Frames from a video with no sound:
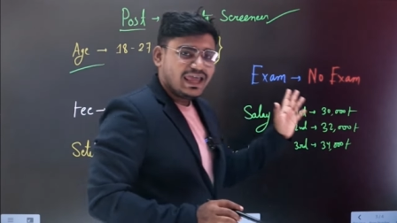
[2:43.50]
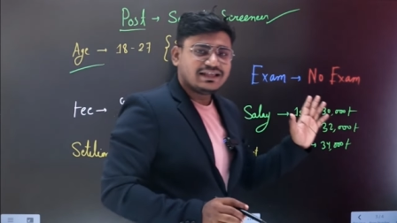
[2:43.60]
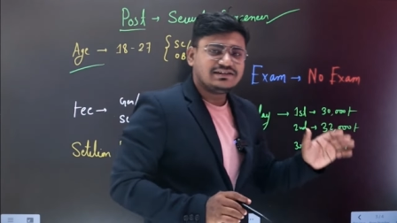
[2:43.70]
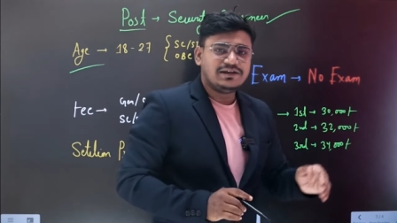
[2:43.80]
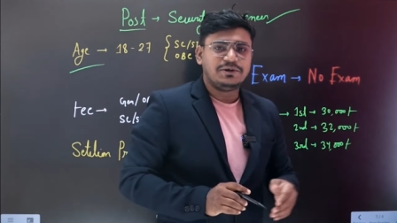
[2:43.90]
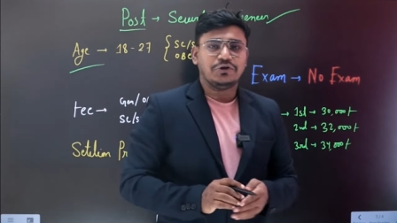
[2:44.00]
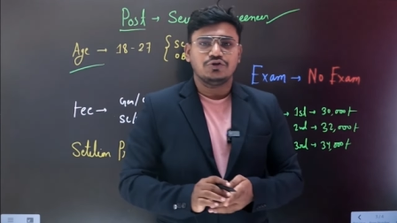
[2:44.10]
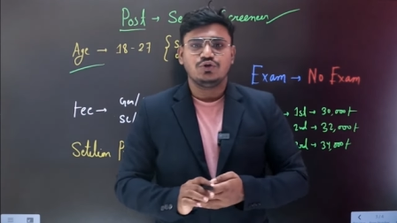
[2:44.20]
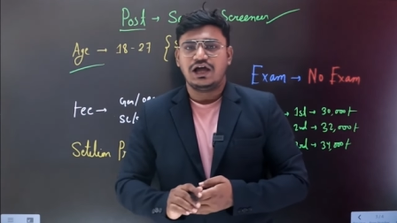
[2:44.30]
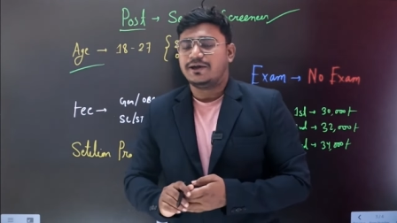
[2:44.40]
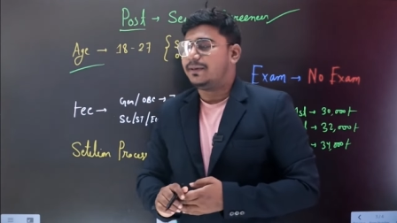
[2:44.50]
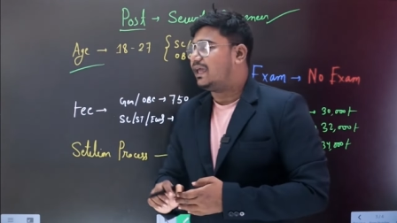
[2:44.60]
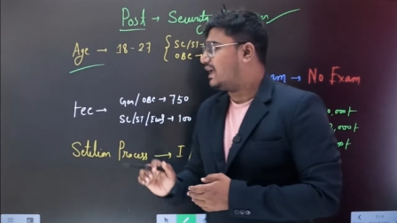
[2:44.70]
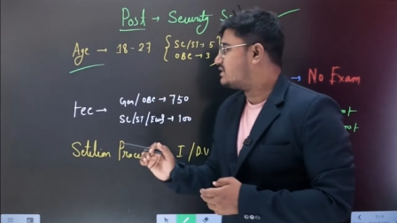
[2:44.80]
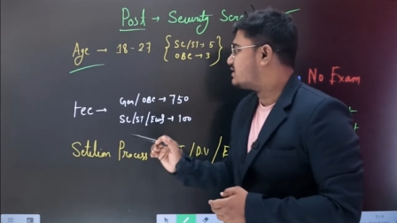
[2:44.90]
এজ লিমিট কত লাগবে
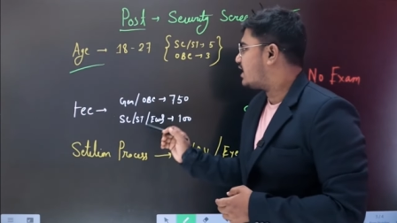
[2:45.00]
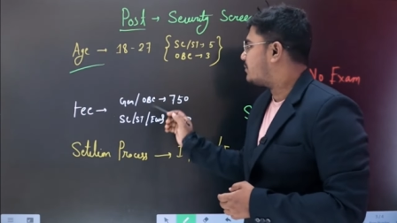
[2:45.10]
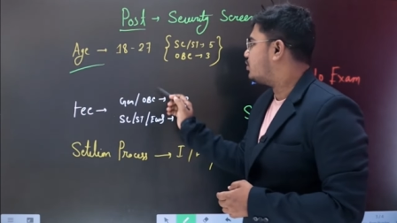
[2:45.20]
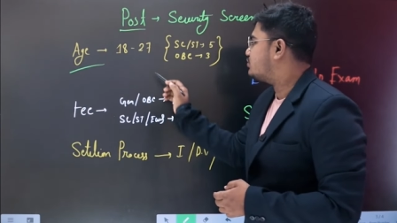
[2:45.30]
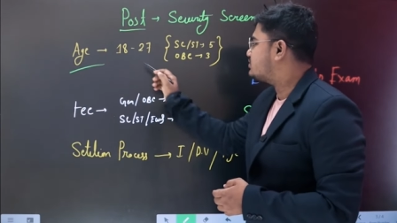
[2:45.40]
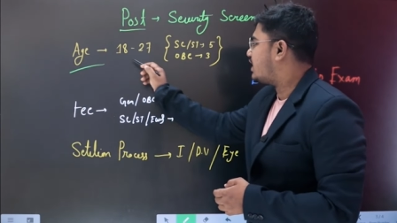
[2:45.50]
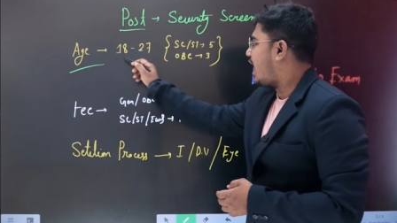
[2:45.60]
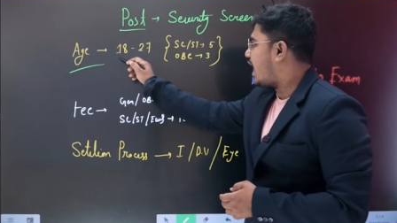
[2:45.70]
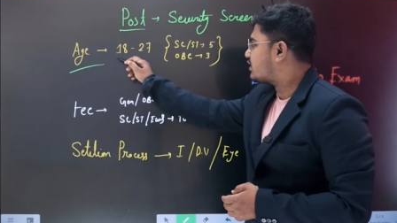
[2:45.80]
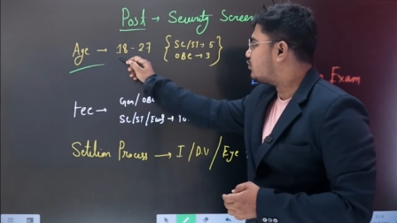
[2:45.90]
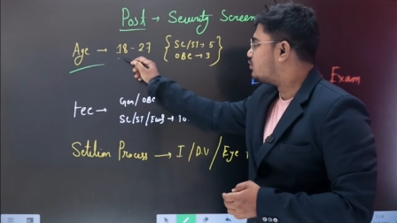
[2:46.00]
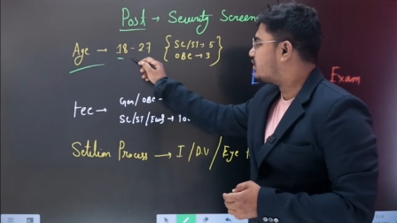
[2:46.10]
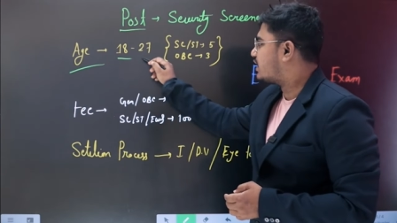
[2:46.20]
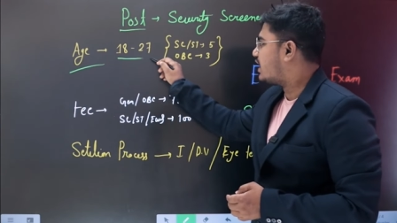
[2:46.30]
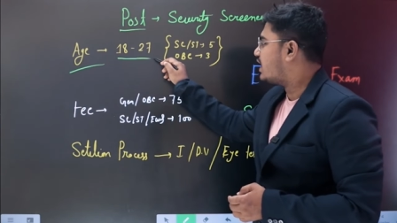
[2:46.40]
এজ লাগবে হচ্ছে আঠেরো
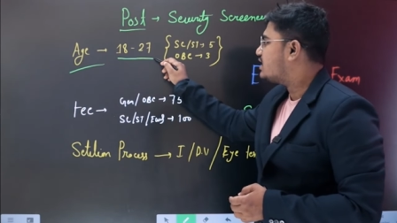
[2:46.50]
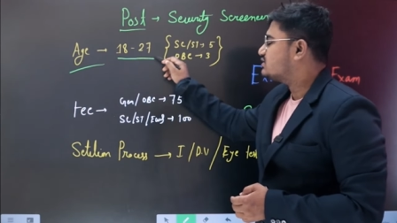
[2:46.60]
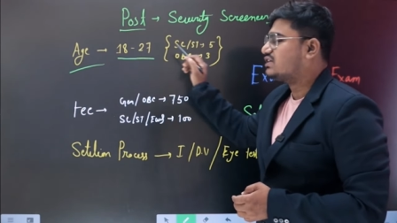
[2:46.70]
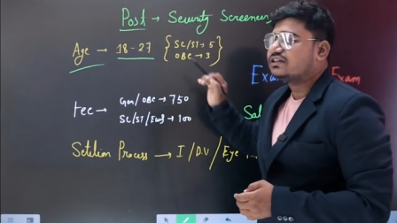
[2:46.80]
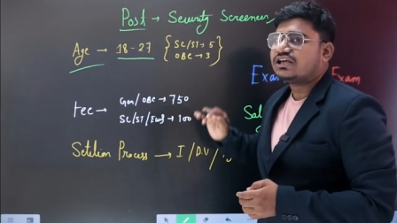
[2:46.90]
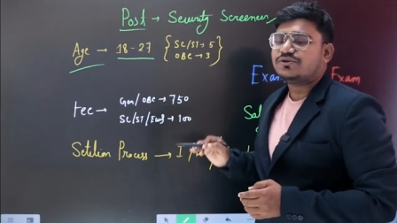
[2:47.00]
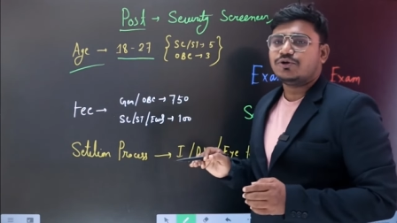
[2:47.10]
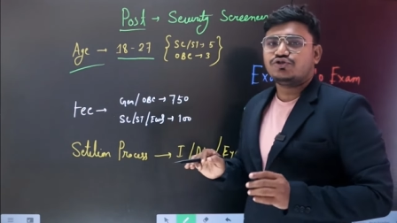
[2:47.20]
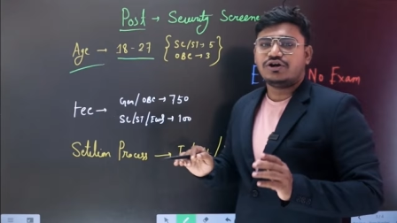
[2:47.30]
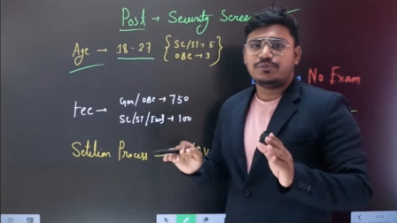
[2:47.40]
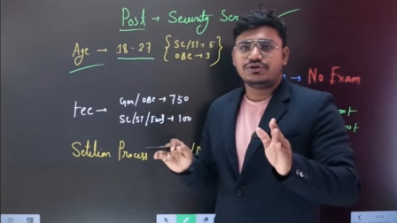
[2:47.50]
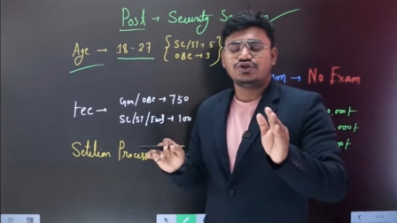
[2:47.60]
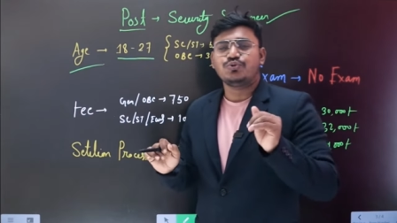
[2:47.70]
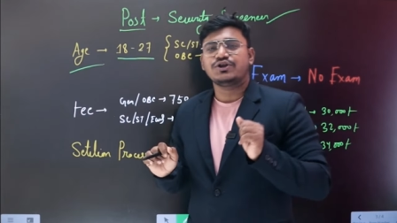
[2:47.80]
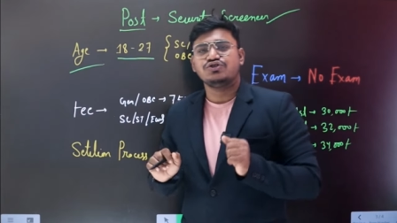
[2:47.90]
থেকে সাতাশ বছরের
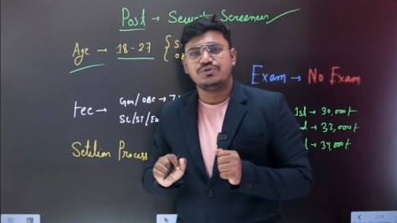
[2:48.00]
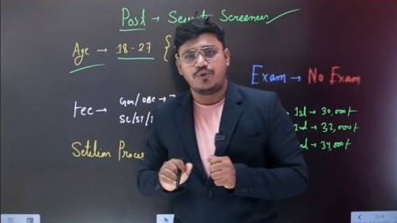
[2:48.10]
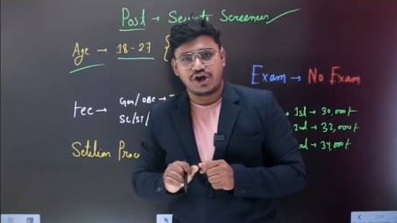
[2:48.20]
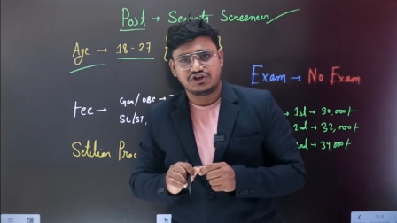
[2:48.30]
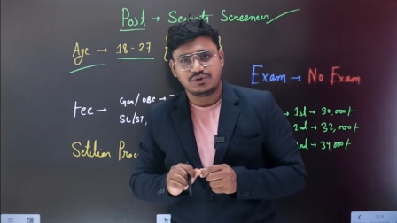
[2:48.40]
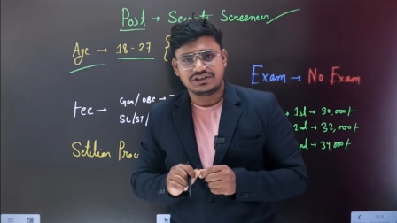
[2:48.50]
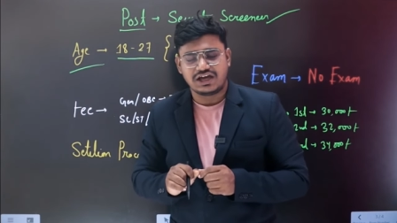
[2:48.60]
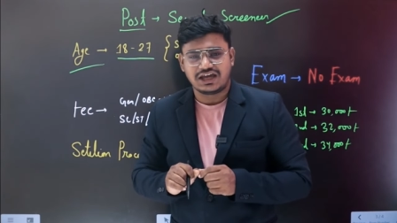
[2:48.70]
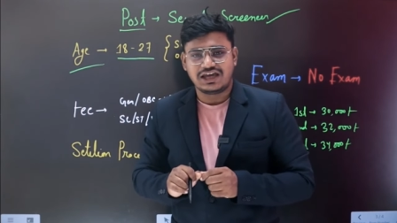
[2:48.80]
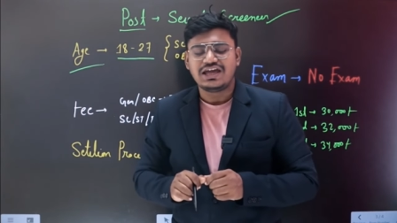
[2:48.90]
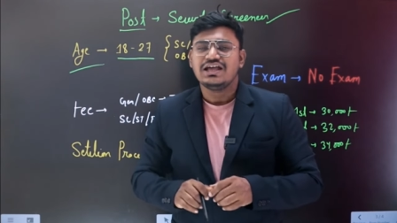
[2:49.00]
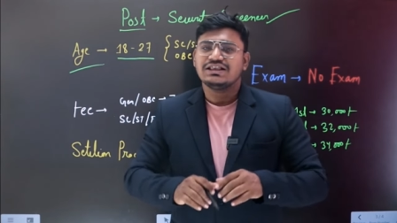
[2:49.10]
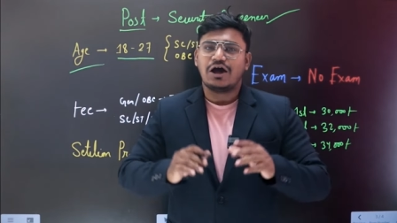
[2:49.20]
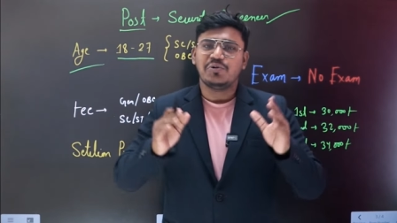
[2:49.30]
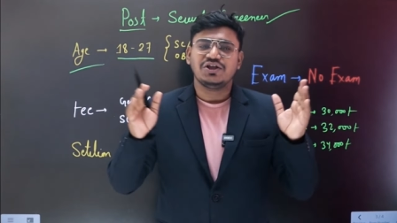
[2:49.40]
মধ্যে তোমার যদি বয়স হয়ে থাকে
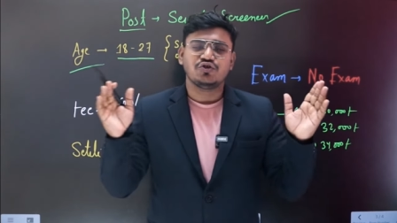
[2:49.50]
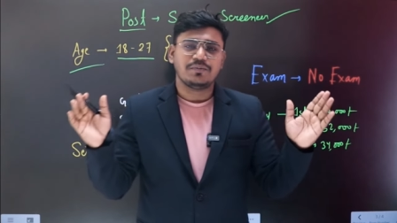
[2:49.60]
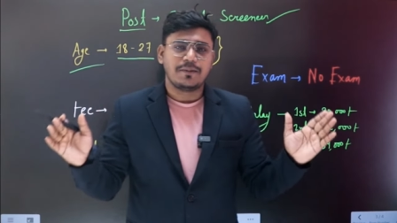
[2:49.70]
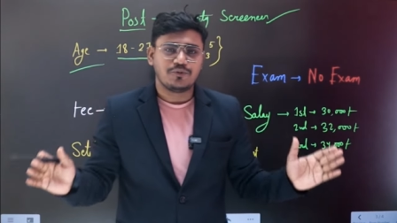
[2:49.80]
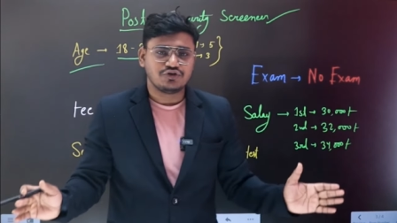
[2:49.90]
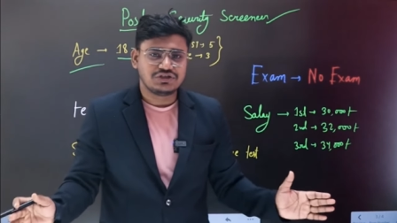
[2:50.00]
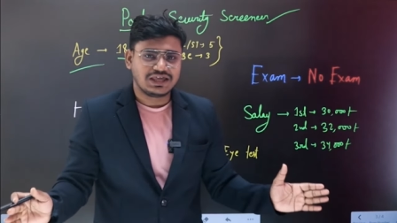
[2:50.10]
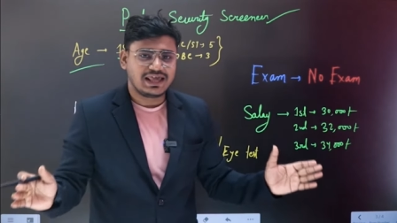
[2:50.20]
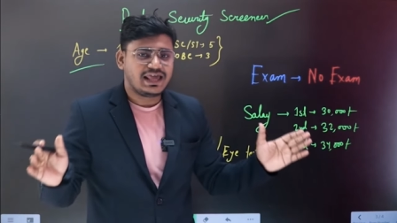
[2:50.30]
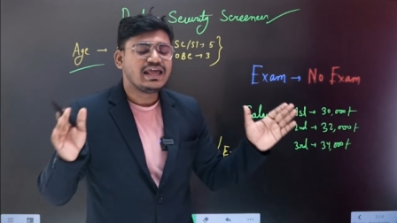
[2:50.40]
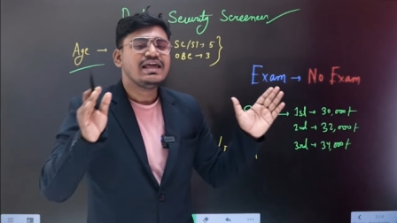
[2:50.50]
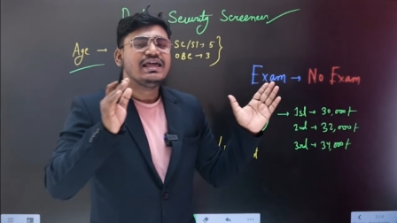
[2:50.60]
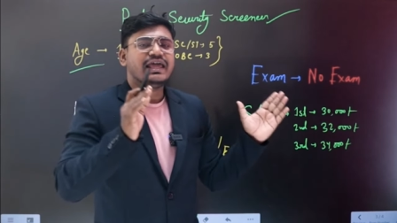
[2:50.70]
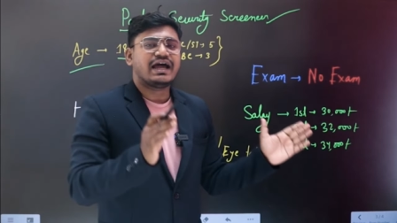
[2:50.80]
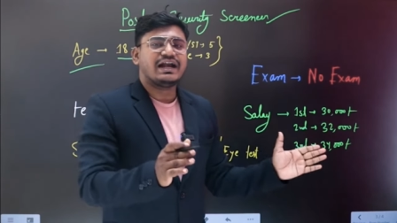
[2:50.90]
তাহলে তোমরা প্রত্যেকে
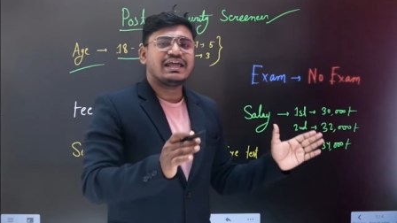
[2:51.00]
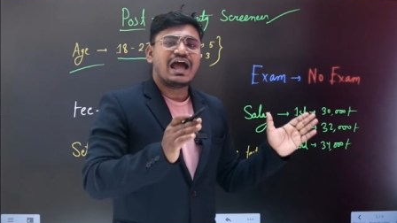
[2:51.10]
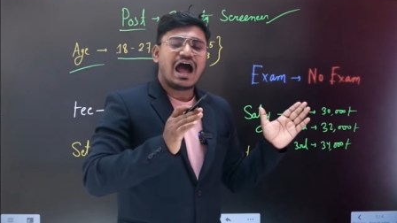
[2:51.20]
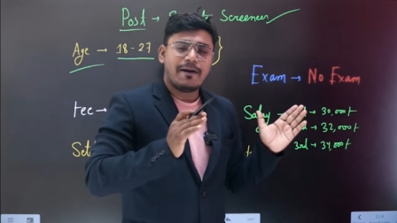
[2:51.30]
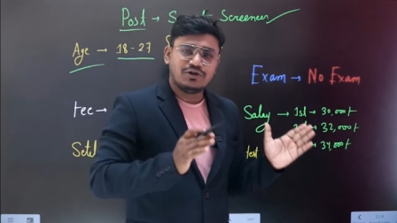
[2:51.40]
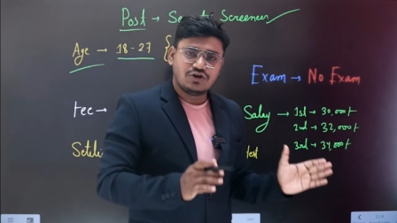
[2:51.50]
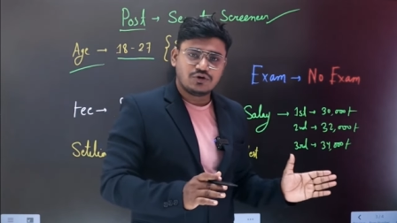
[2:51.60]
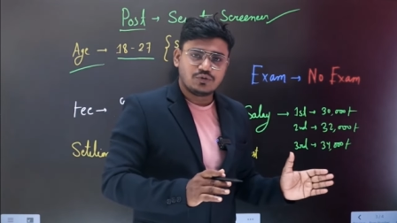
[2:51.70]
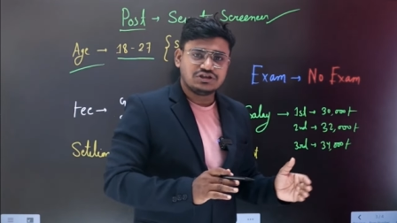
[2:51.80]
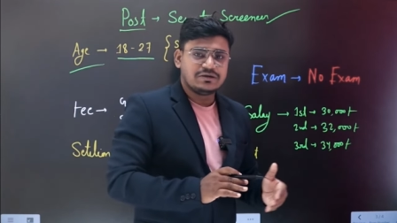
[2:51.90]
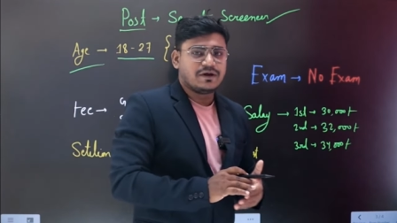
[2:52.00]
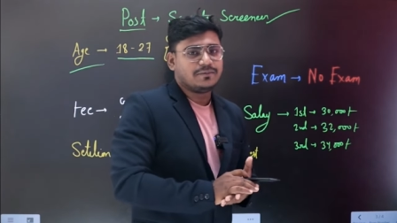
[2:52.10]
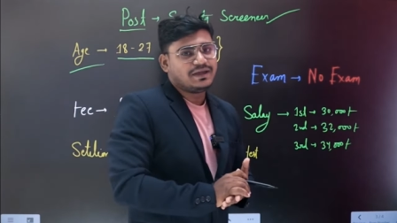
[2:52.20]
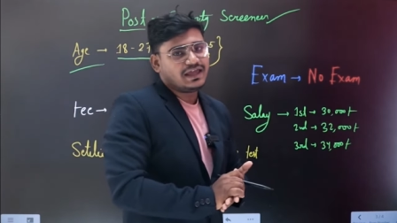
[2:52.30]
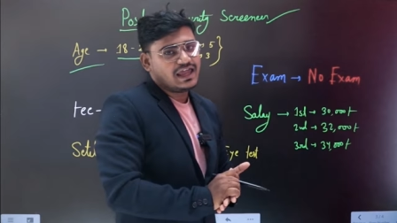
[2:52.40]
এখানে আবেদন করতে
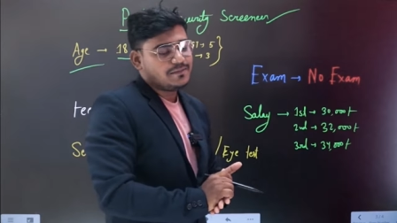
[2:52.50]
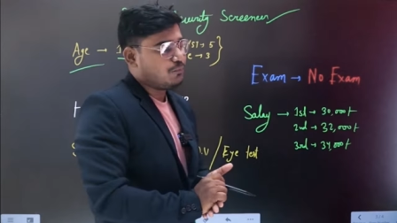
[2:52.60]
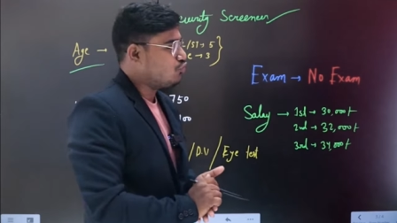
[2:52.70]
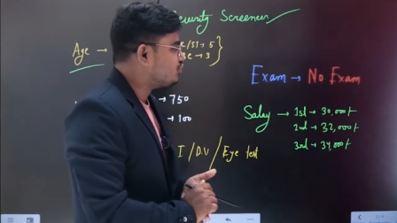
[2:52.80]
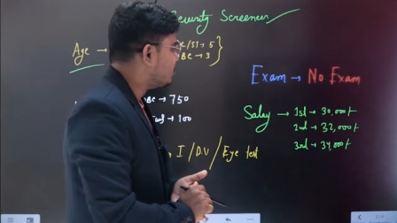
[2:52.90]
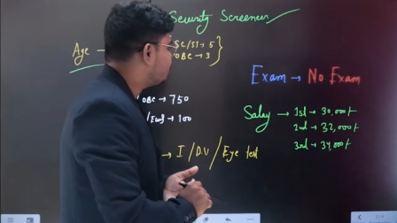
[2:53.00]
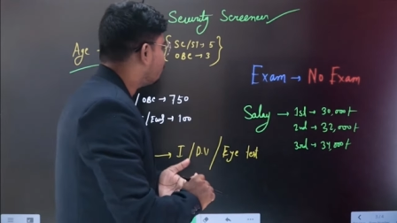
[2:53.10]
পারবে এই পোস্টের